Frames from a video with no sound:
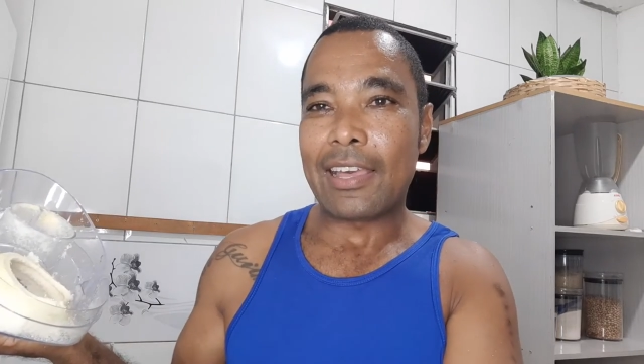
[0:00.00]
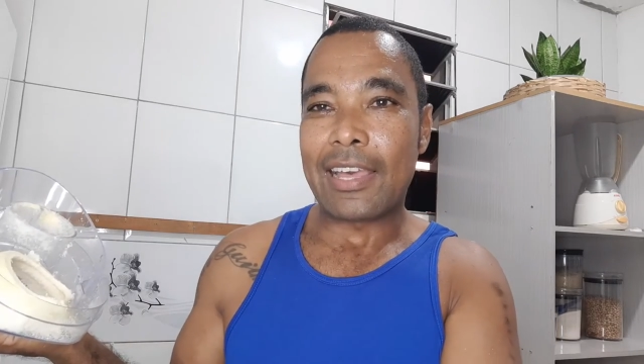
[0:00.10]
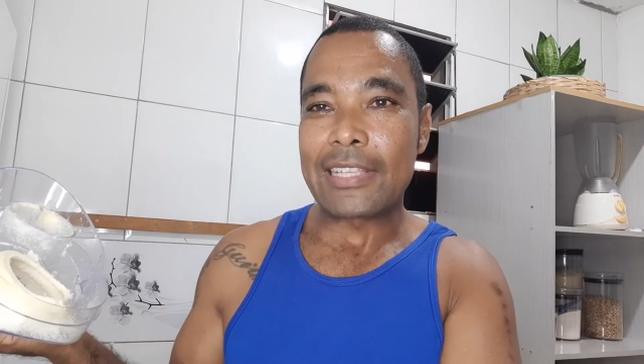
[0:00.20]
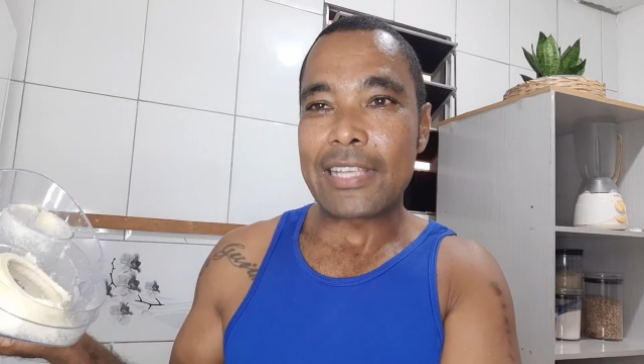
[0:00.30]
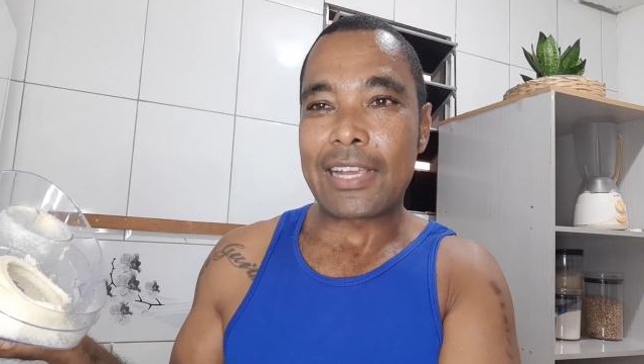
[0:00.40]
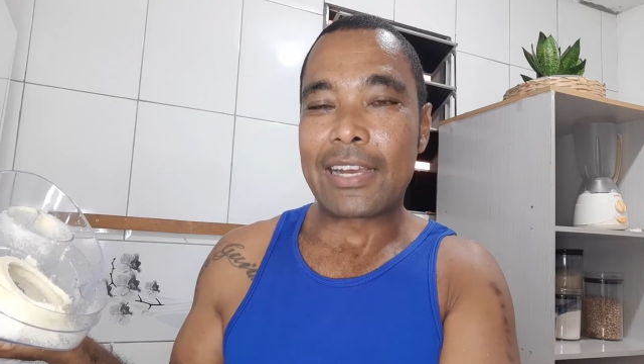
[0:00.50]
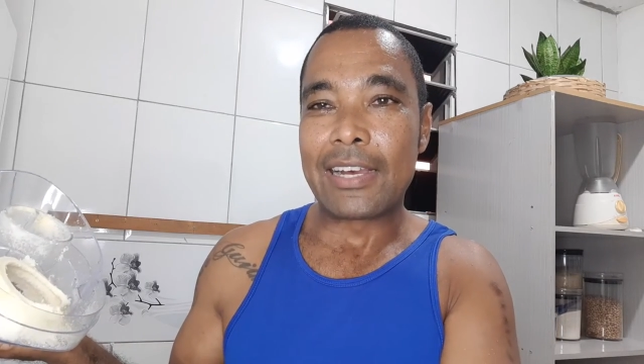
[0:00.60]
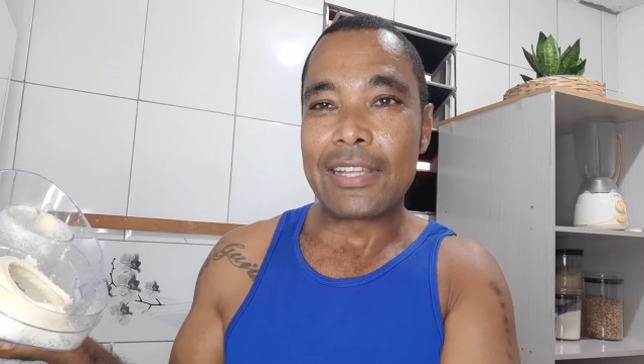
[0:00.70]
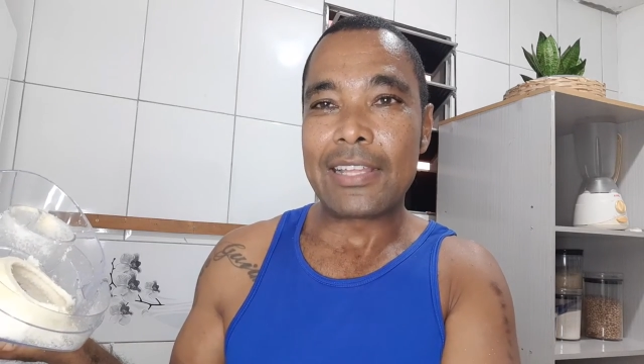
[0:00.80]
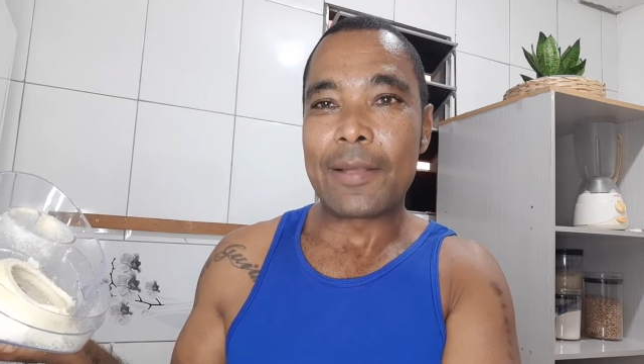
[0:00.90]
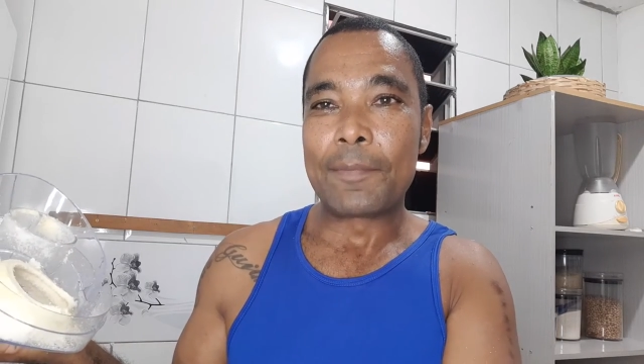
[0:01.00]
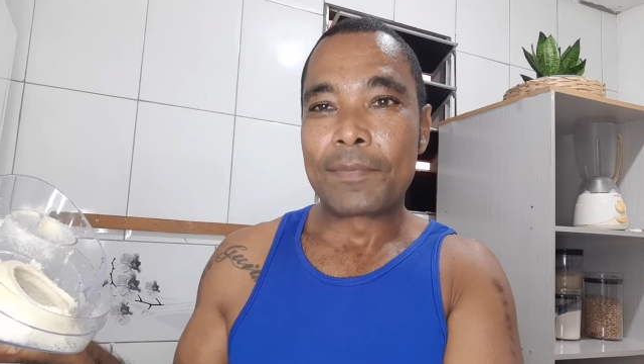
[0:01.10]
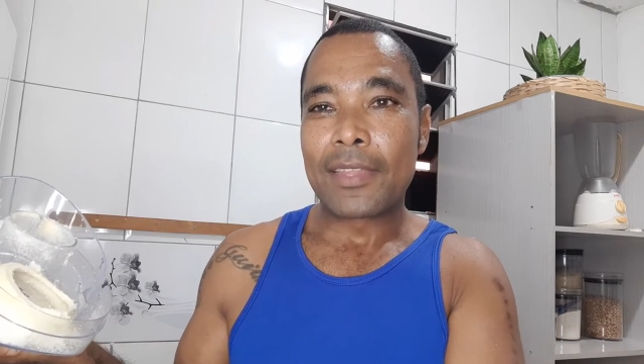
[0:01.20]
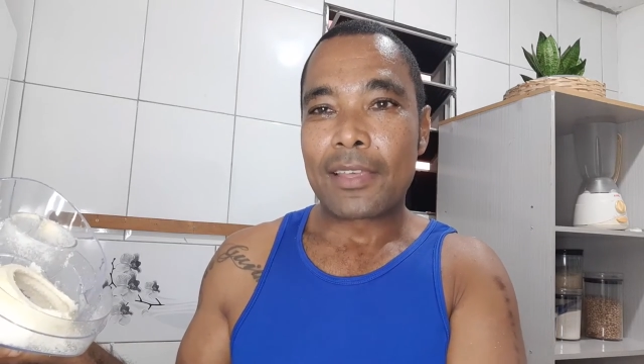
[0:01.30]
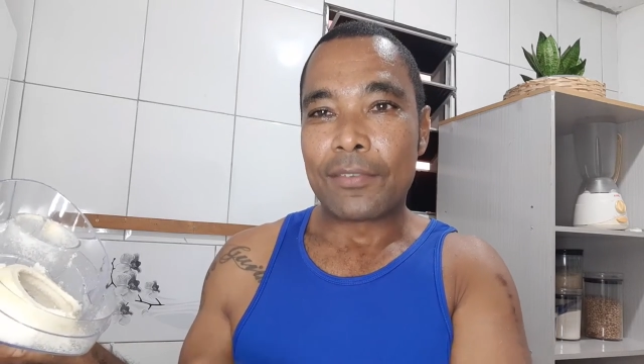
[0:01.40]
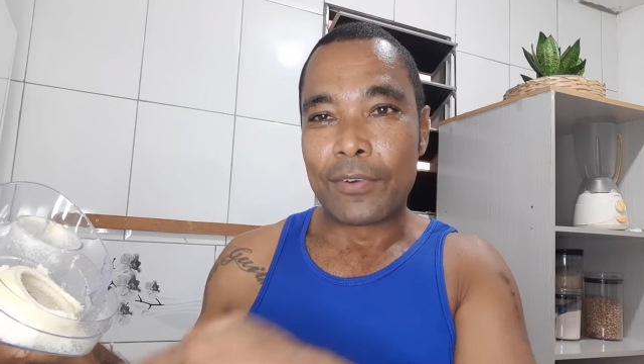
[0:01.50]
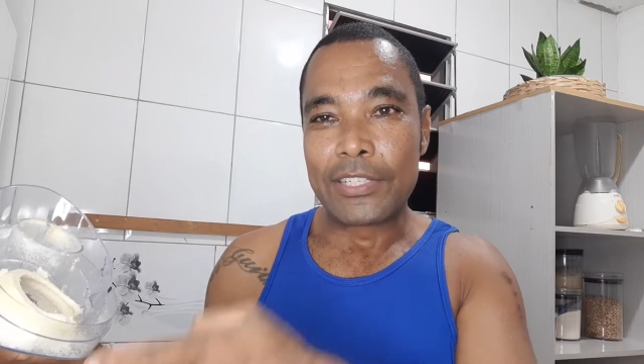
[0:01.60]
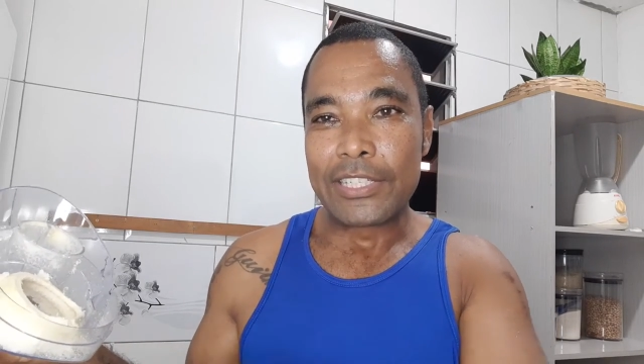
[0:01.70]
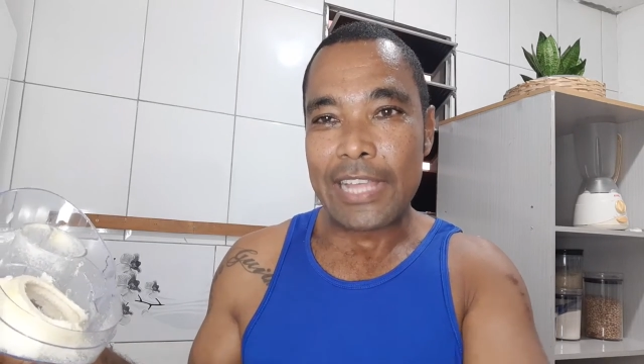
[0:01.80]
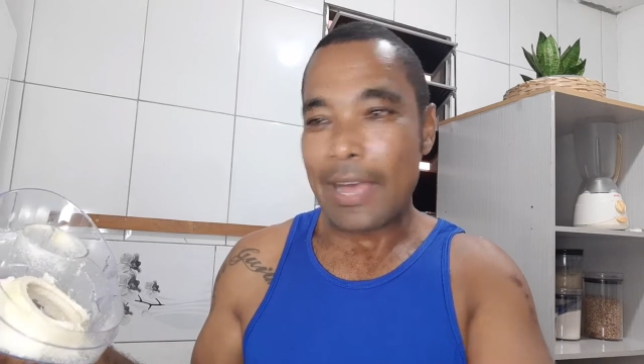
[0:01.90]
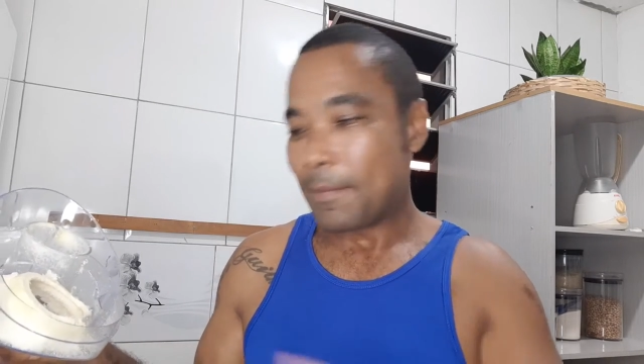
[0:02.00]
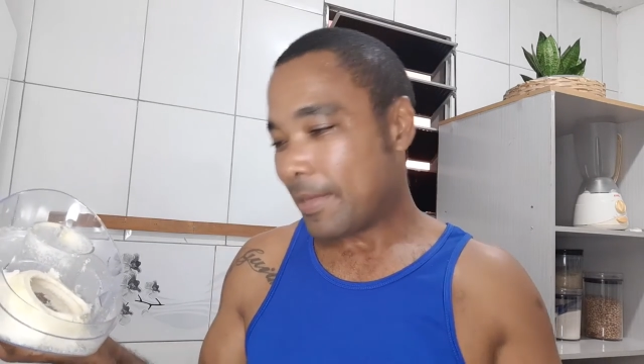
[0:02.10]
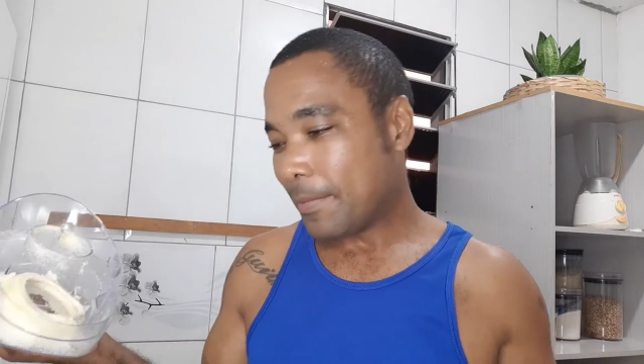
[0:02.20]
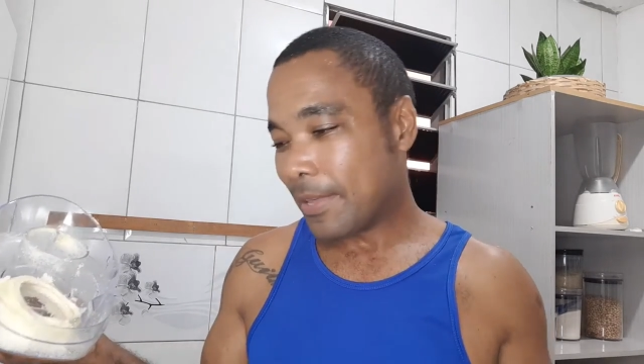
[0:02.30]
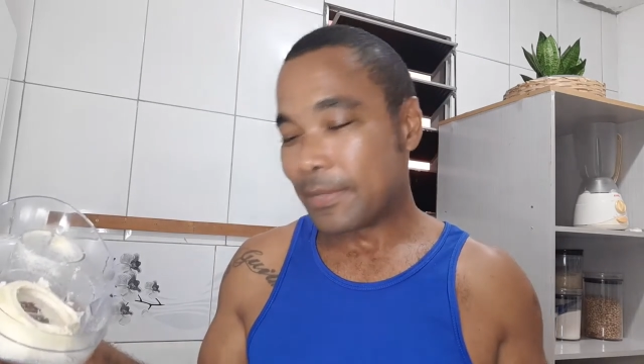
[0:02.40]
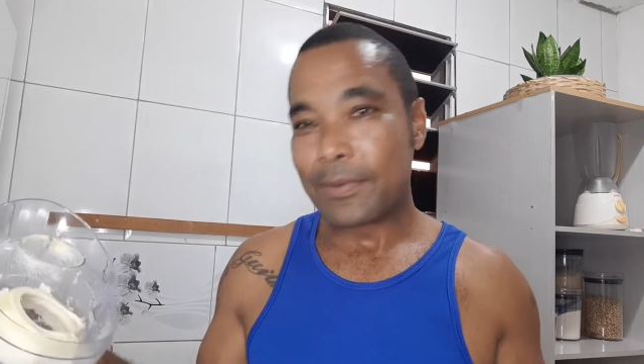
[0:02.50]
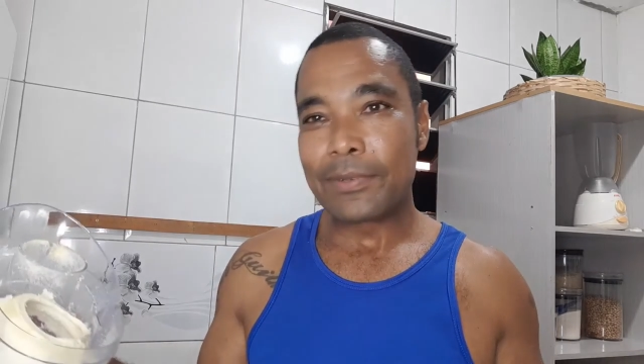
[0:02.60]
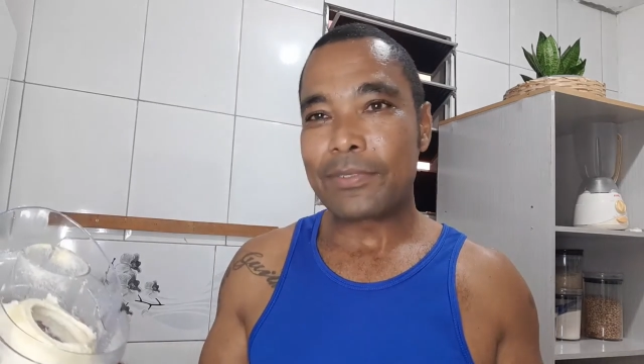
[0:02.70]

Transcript: essa cana foi de ideia minha mesmo.